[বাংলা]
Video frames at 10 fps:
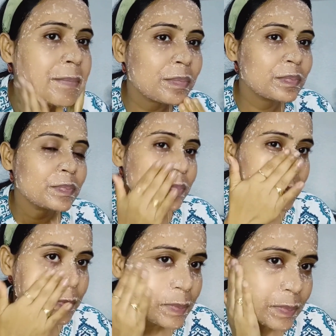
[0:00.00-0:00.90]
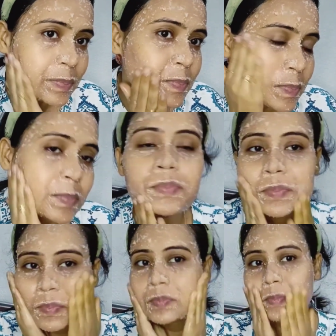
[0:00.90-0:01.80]
এখানে মধুটা অ্যাড করেছি
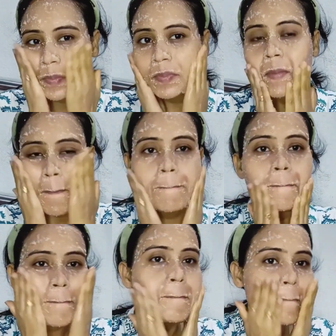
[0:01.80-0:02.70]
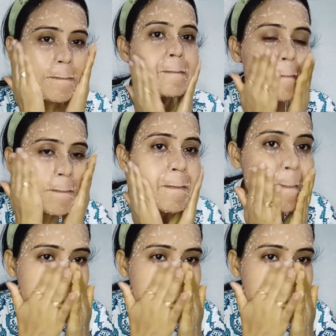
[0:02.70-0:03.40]
আর যাদের ভীষণ ড্রাই স্কিন